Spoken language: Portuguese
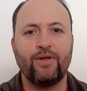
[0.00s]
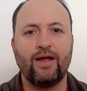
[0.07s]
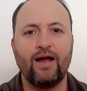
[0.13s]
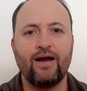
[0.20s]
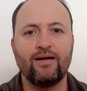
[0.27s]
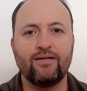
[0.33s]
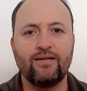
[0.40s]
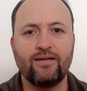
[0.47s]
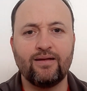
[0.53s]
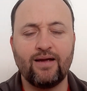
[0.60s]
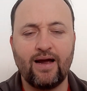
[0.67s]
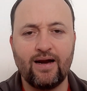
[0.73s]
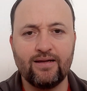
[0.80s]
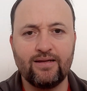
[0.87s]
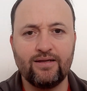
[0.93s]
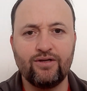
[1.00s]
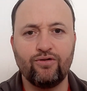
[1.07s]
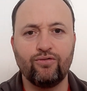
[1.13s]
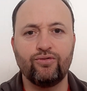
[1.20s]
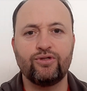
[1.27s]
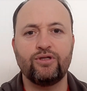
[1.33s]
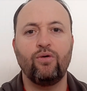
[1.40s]
carta carta de
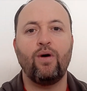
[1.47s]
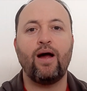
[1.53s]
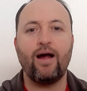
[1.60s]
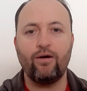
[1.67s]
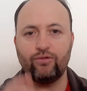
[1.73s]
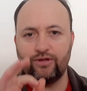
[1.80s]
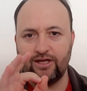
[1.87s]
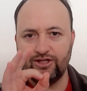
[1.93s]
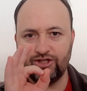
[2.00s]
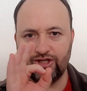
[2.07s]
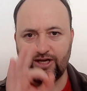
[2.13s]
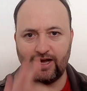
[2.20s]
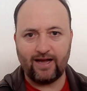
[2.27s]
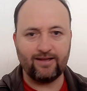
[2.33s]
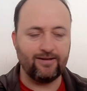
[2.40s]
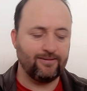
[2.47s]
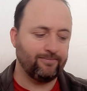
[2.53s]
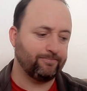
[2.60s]
condução autenticada.